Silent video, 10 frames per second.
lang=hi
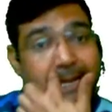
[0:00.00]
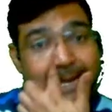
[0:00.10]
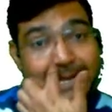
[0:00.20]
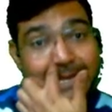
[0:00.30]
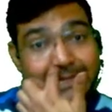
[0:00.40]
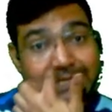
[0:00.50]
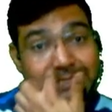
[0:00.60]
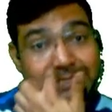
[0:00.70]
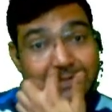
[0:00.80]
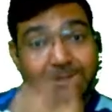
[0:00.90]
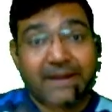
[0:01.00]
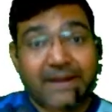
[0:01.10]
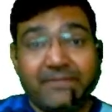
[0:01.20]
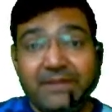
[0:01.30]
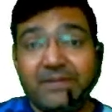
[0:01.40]
हेल्थ इज
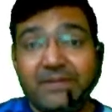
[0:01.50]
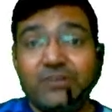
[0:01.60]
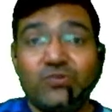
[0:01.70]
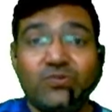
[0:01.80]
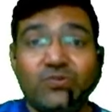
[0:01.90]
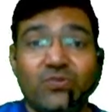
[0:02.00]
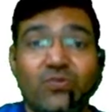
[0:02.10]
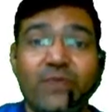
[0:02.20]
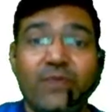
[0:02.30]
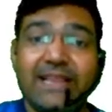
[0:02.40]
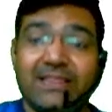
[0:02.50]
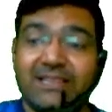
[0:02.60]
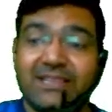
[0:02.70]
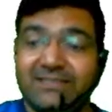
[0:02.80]
प्रेफरेबल टू वेल्थ